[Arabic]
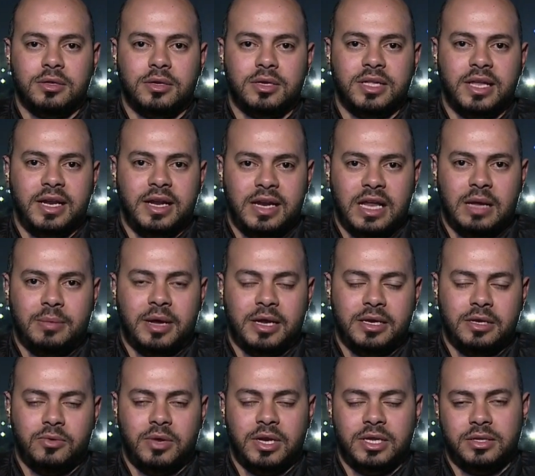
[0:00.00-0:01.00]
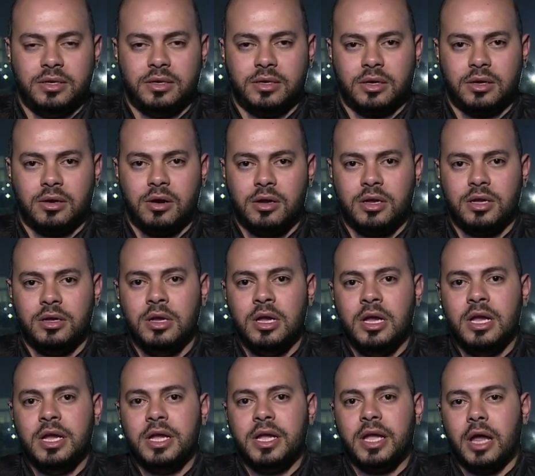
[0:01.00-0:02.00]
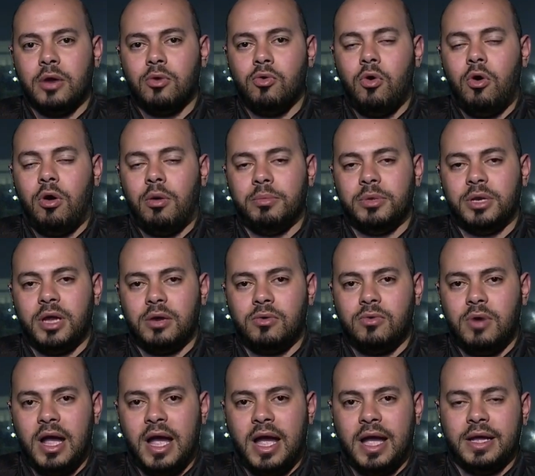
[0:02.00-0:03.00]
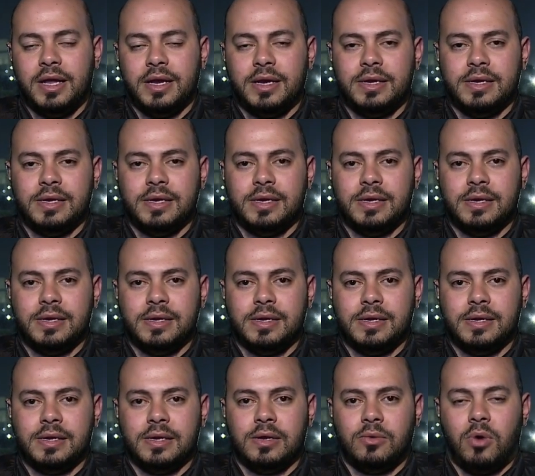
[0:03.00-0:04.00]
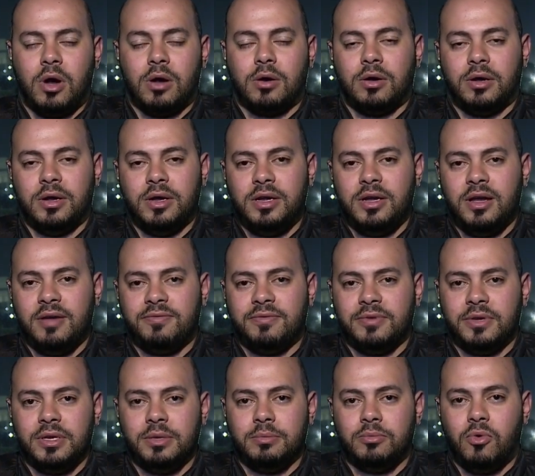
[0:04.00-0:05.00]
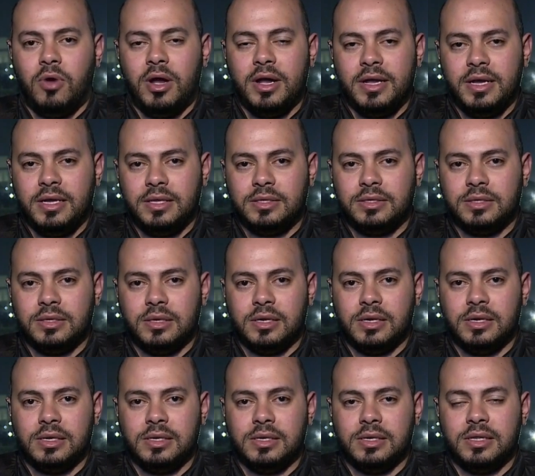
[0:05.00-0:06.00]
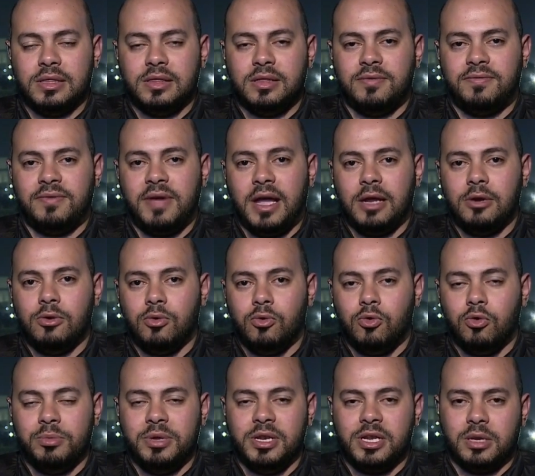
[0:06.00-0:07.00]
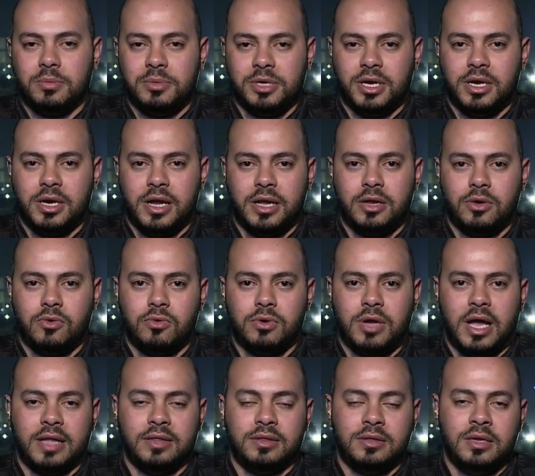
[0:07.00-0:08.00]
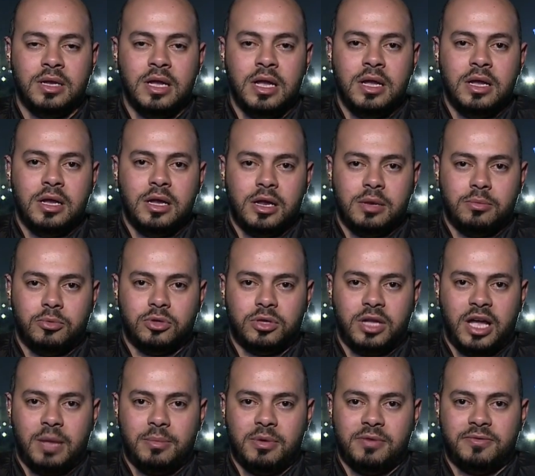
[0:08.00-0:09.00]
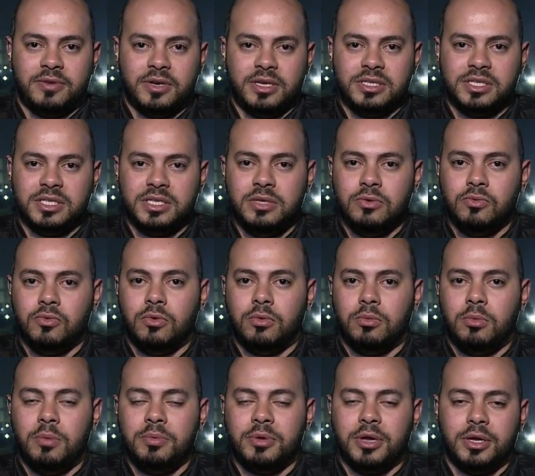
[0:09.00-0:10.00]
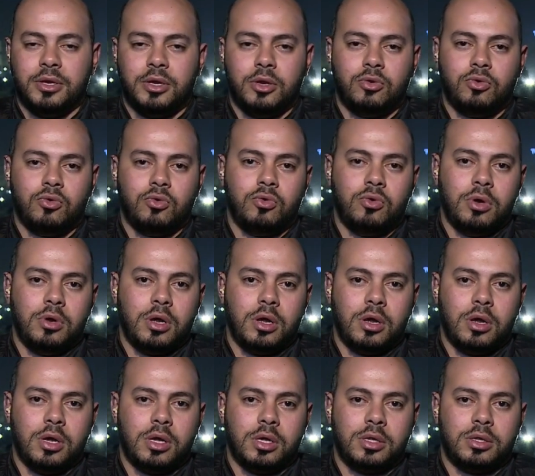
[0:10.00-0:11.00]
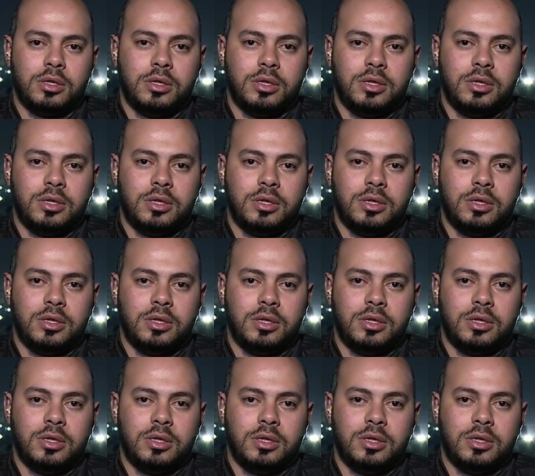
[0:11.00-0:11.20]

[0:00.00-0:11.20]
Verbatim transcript: ان ده اللي هيلعب عليه وليد الركراكي كنوع من انواع الواقعيه في مواجهه الاندفاع الهجومي الكبير اللي هيكون عند المنتخب الفرنسي وممكن انه آه،